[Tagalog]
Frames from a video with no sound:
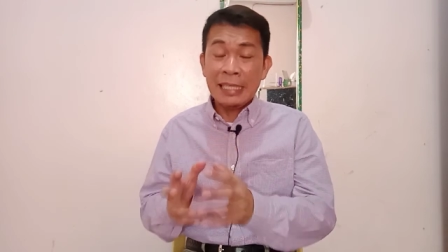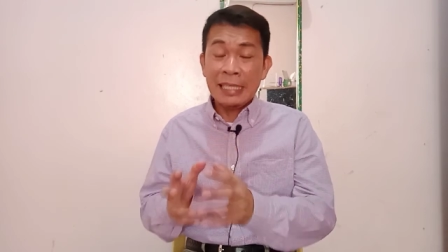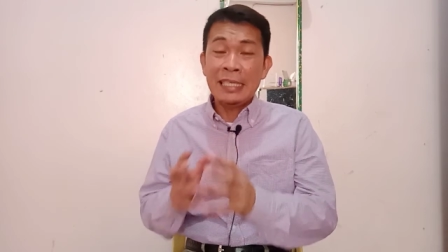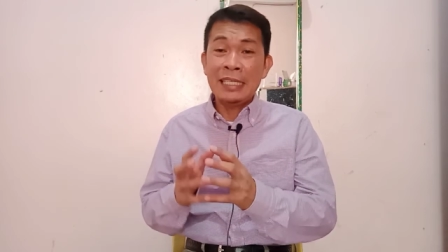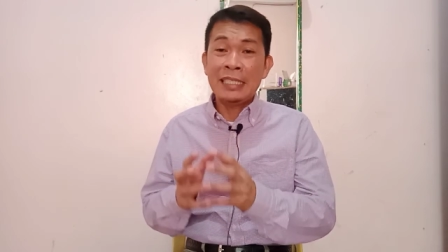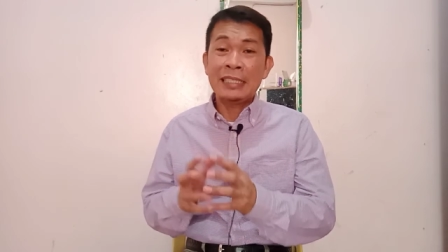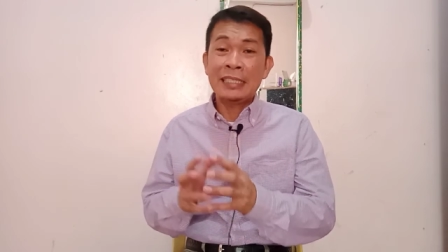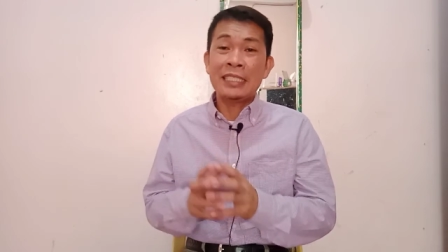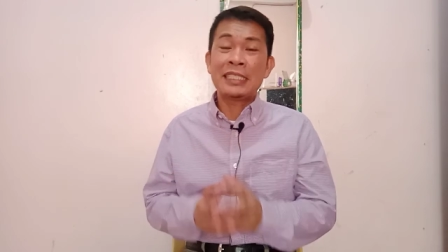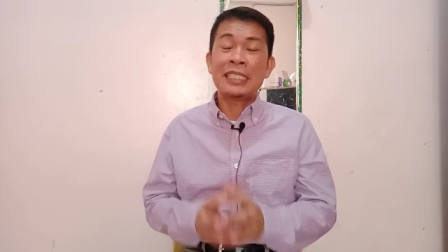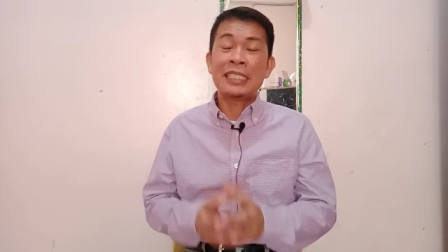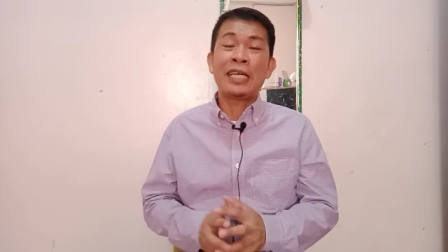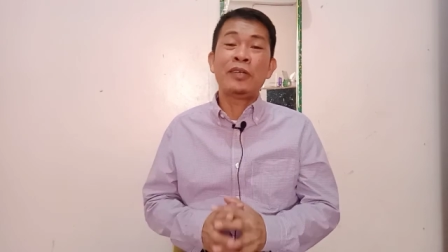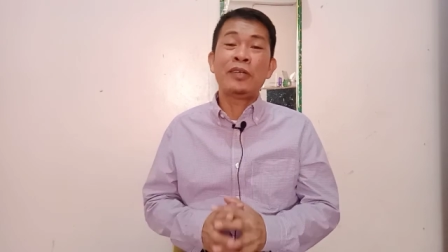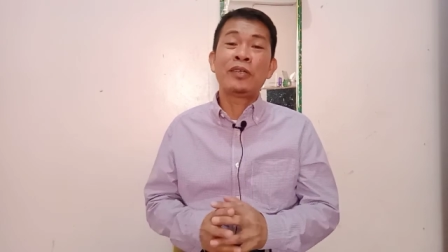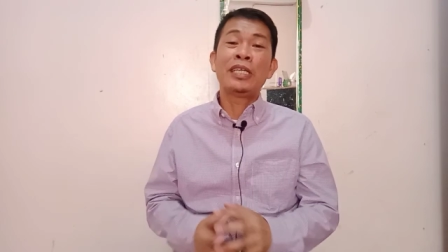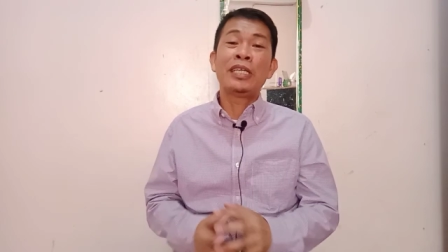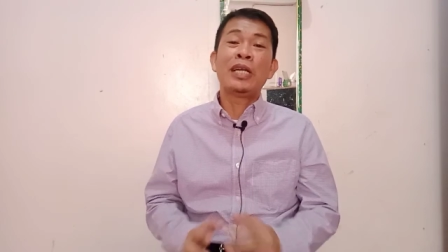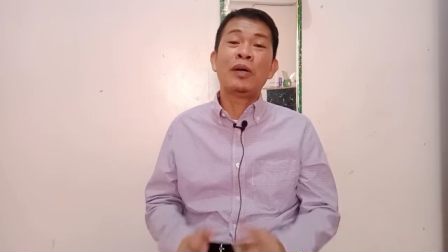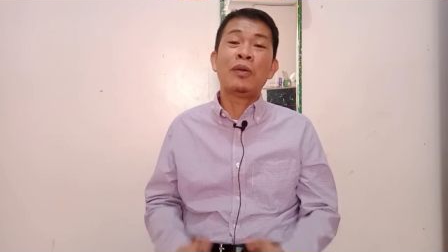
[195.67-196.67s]
nililitis
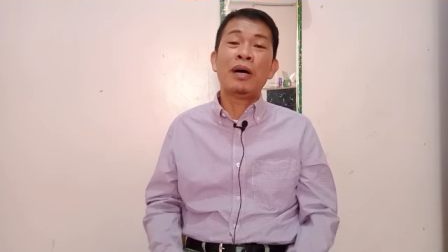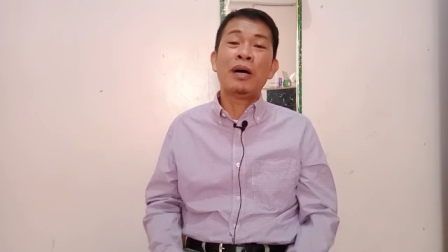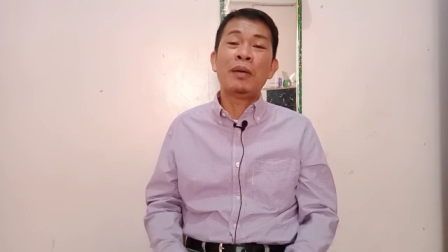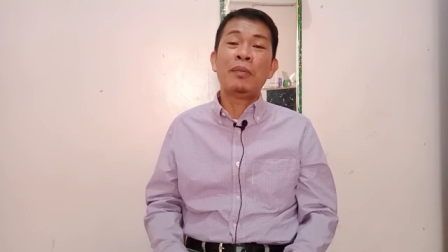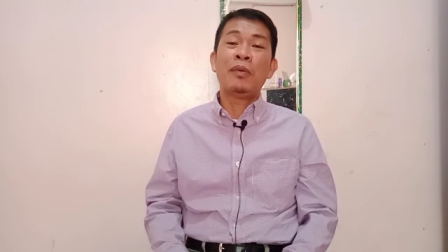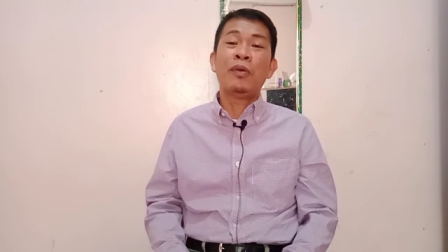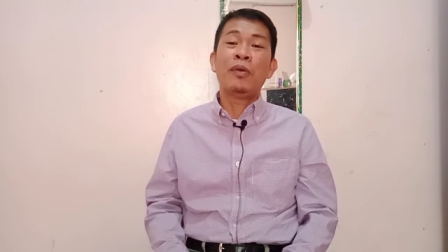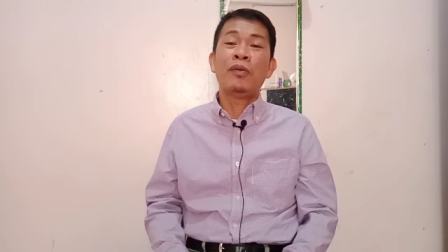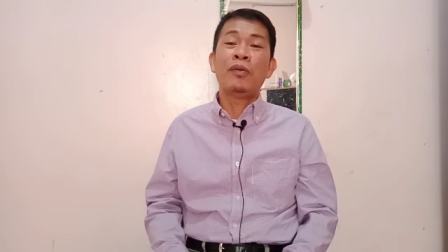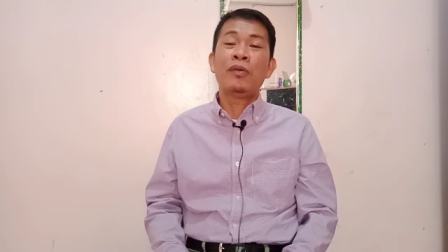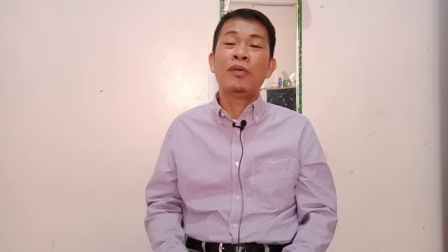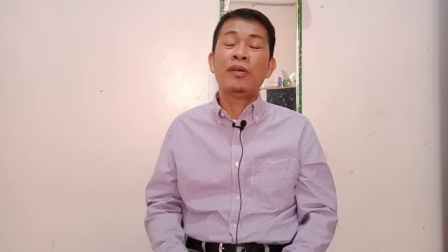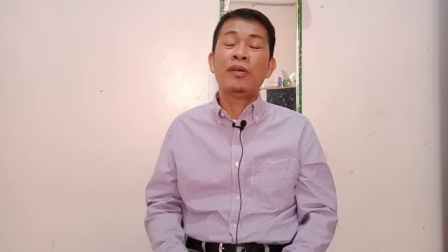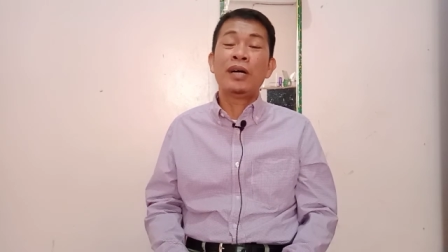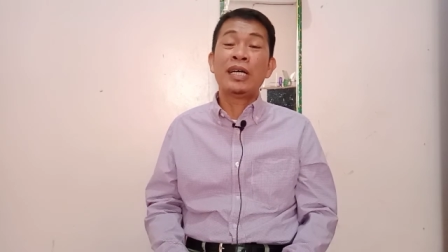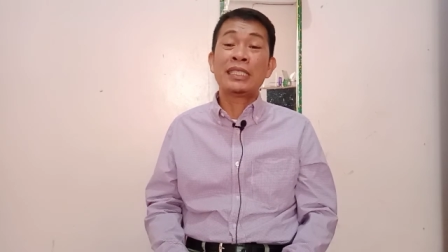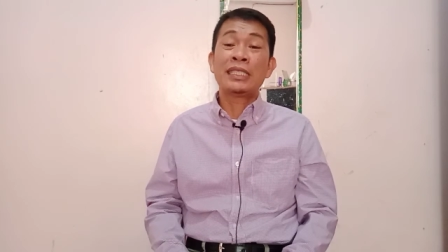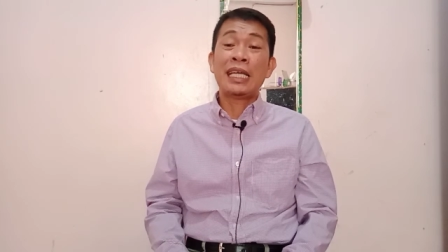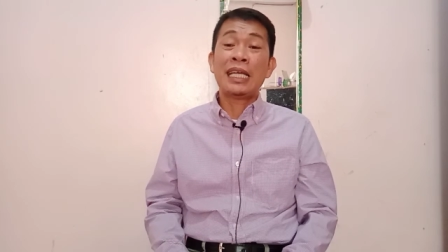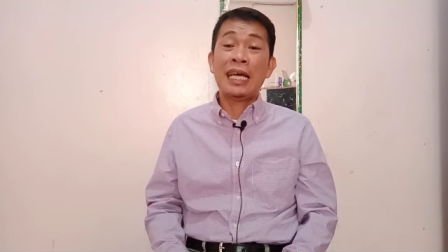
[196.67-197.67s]
na yung ginawa
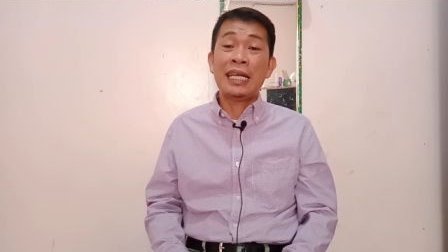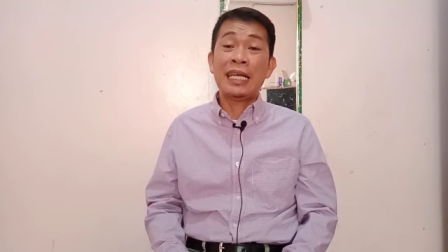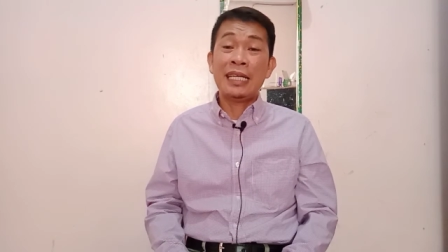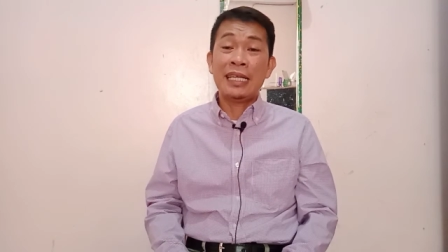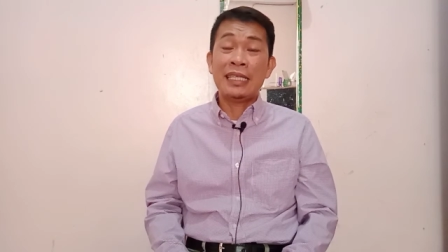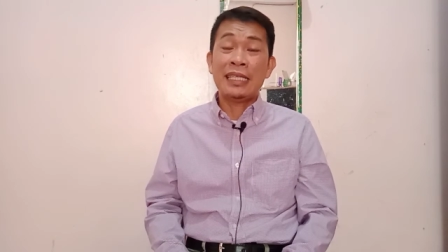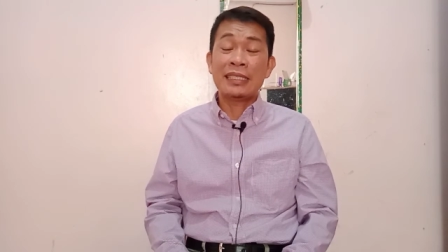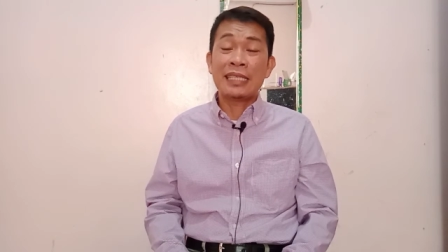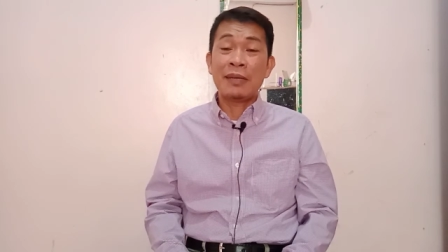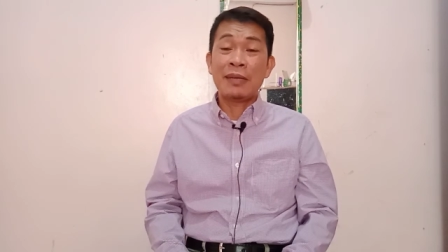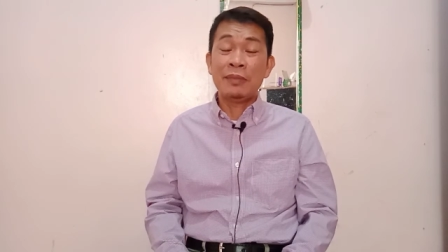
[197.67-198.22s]
mong kasalanan,